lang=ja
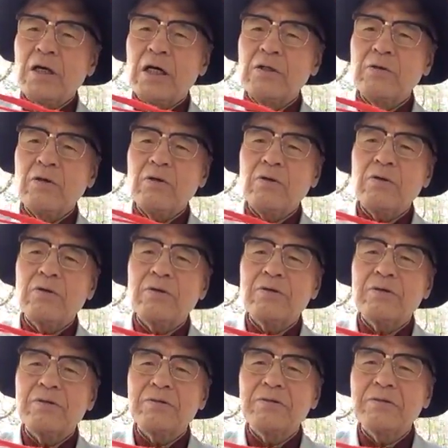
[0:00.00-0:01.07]
あ
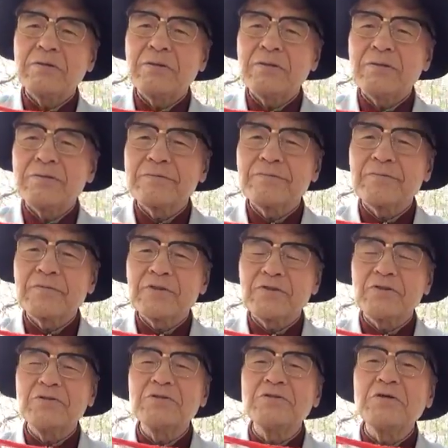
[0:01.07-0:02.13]
のー
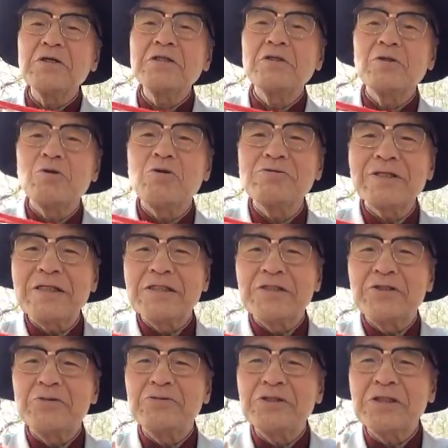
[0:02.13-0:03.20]
作る時の動作に
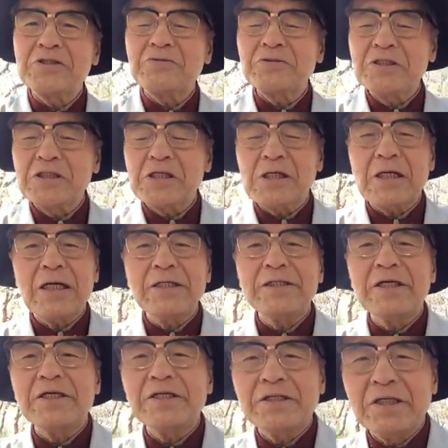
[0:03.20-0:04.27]
忠実に機械
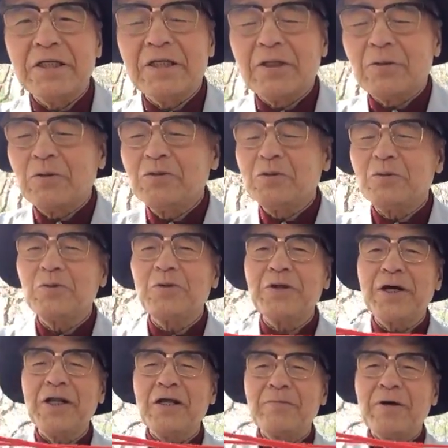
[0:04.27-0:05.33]
的にということ
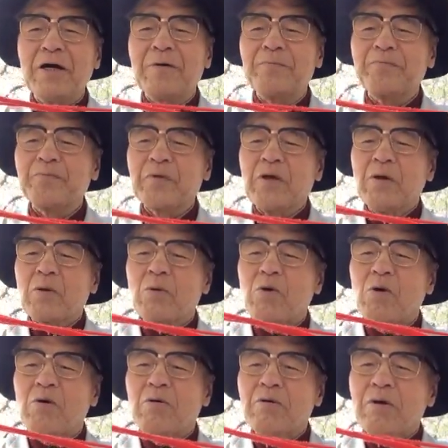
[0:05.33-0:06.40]
であれば
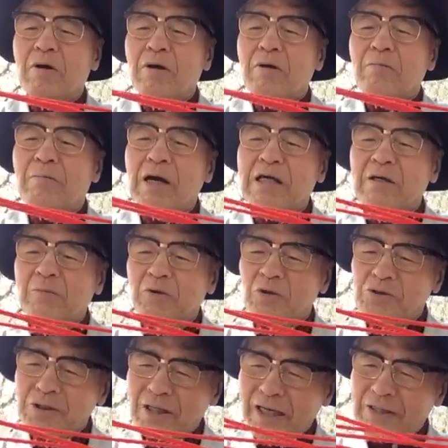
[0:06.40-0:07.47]
こう巻き
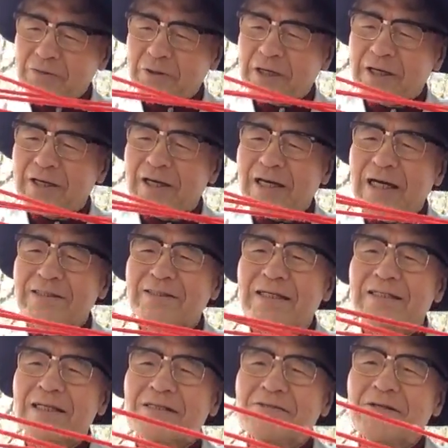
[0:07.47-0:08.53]
戻さないといけないはず
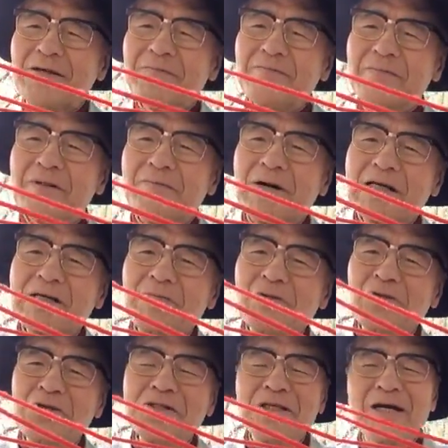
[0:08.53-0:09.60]
なんですね巻き
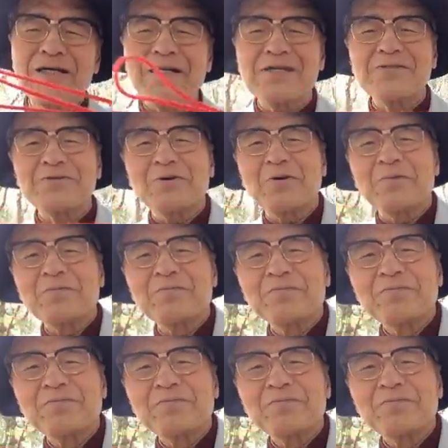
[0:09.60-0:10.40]
戻して離すと